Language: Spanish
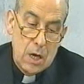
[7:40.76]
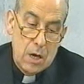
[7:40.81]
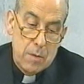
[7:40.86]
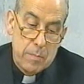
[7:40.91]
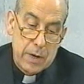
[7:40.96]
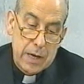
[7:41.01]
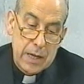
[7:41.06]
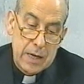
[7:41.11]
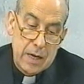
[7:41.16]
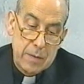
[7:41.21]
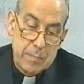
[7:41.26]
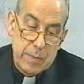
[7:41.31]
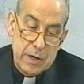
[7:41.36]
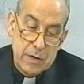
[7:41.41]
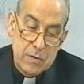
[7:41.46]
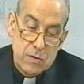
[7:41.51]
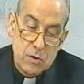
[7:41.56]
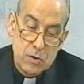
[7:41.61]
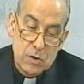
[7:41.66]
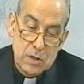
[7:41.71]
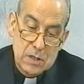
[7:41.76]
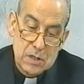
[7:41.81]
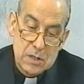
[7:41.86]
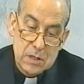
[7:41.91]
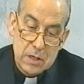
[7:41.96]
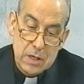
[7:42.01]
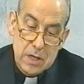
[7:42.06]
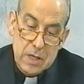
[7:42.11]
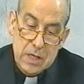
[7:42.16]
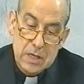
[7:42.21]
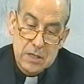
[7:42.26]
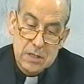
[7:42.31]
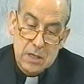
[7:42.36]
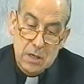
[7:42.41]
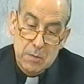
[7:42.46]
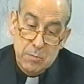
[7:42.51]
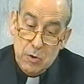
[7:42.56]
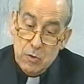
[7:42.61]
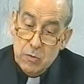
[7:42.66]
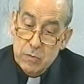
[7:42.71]
para la aparición de estrellas que
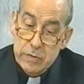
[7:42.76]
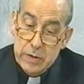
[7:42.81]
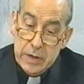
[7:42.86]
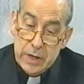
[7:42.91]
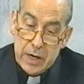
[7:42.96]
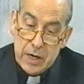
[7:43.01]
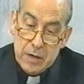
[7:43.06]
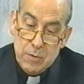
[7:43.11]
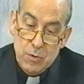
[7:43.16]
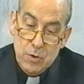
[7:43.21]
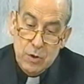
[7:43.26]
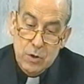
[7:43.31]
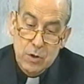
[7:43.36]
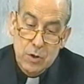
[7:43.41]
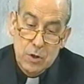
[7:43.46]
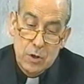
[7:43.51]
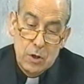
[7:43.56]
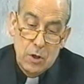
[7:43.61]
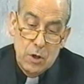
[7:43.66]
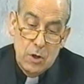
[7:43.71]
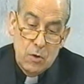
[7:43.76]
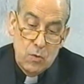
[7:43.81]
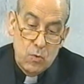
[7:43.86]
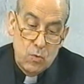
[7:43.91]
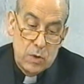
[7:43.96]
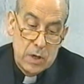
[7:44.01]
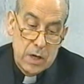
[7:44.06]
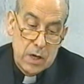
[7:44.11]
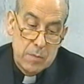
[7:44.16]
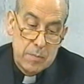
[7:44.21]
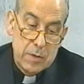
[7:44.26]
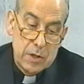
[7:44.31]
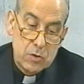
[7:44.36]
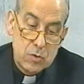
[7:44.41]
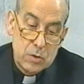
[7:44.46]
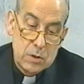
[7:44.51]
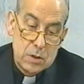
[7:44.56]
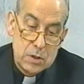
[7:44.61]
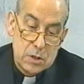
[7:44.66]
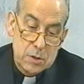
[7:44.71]
producen carbono, un elemento
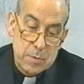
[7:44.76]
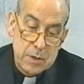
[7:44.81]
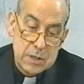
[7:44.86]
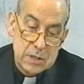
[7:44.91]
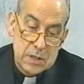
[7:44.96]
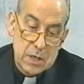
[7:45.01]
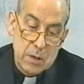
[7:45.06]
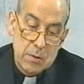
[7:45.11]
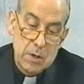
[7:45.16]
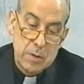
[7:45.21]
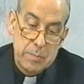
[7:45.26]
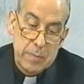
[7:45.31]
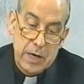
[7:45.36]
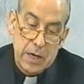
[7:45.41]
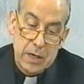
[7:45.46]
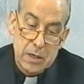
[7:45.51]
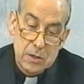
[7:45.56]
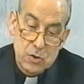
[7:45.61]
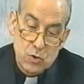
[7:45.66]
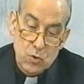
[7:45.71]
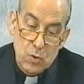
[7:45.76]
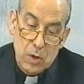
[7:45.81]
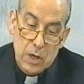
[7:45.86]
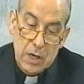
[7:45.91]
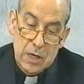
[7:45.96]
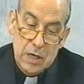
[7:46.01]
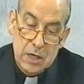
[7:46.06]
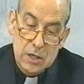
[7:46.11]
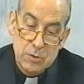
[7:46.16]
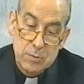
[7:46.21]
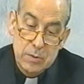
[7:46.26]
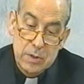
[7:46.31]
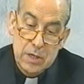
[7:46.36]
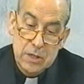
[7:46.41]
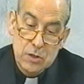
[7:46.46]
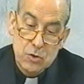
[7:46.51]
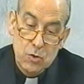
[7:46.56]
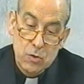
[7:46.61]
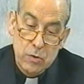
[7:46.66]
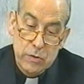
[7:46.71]
indispensable para que surjan las
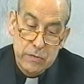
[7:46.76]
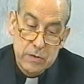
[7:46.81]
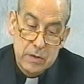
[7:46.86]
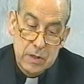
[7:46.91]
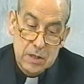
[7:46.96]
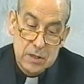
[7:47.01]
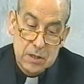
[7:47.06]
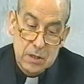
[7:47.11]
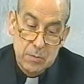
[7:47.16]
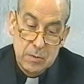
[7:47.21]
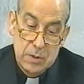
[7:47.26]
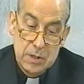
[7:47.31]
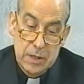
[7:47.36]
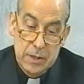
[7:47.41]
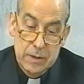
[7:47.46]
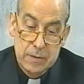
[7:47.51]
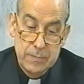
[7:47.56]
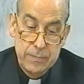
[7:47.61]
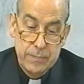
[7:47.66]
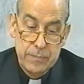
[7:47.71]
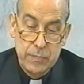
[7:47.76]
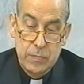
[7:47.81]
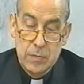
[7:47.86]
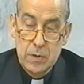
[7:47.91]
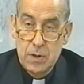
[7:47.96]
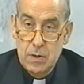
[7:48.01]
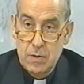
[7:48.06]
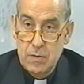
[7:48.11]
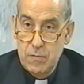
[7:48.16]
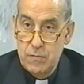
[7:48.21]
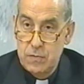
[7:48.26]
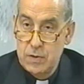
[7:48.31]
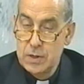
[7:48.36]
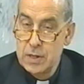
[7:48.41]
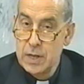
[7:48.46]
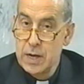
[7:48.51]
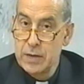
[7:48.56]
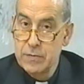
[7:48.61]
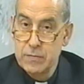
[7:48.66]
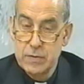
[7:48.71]
vidas conocidas de vida. Fin
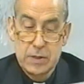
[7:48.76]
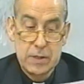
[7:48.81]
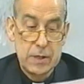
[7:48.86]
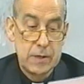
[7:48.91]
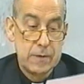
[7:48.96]
de la cita.